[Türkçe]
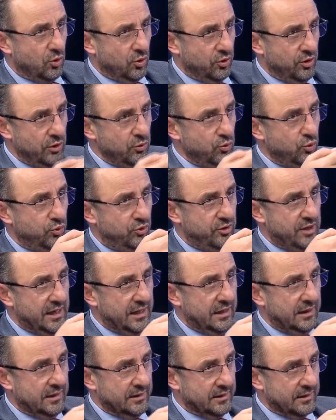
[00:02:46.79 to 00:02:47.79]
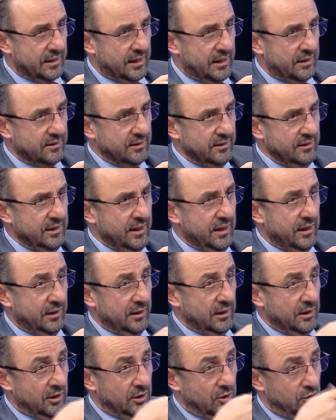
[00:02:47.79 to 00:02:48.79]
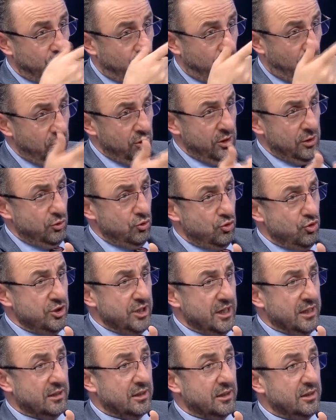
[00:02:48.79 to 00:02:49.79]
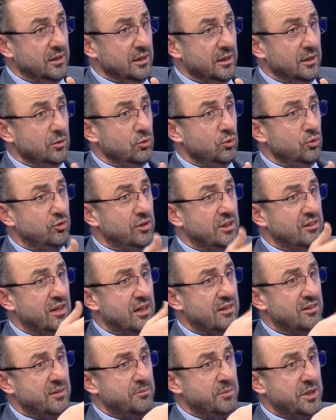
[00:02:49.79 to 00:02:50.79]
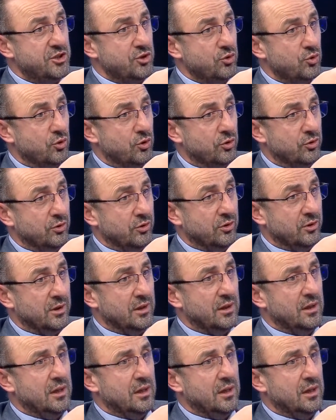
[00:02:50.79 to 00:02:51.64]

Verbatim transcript: O da %50'nin altında sonra düşecek dedi %85'i gördük.